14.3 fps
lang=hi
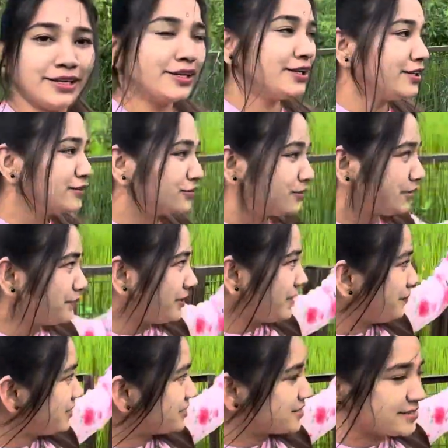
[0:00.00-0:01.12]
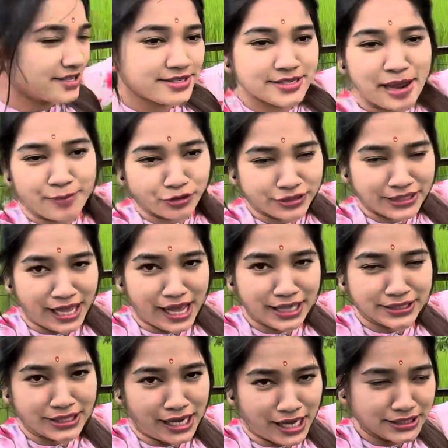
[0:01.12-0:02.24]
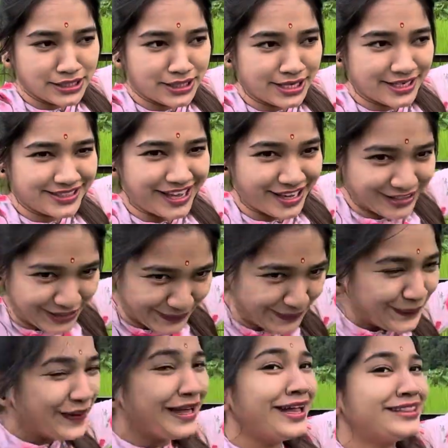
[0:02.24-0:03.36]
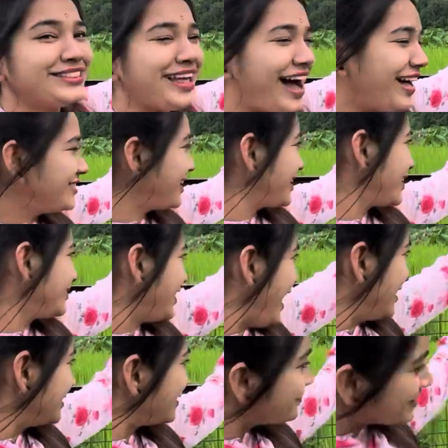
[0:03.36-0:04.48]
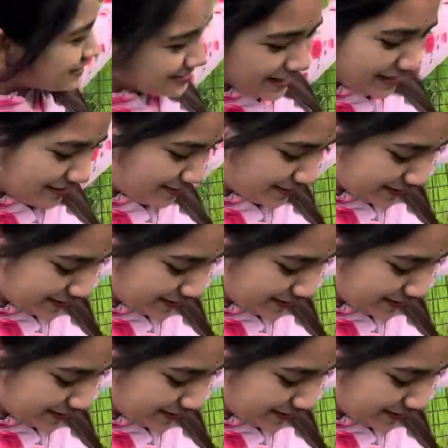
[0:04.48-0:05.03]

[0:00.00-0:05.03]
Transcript: भाई तो मेरे पीछे जस्ट आपको धान दिख रहा है ध्यान करिए धान दिख रहा है धान के पीछे अरबी